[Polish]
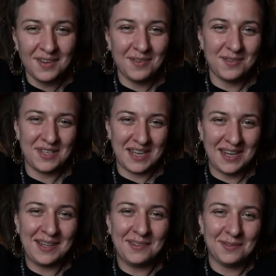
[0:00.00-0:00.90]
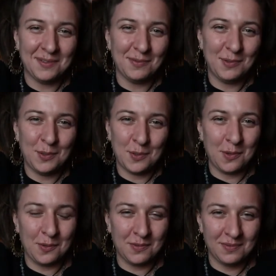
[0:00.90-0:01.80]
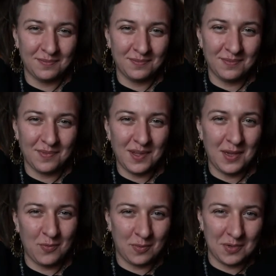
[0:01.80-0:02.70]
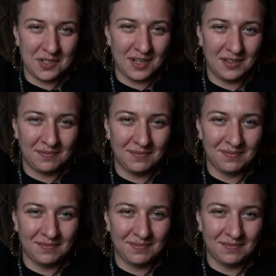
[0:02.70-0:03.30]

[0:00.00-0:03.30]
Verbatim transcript: W ciele, w duchu i w umyśle.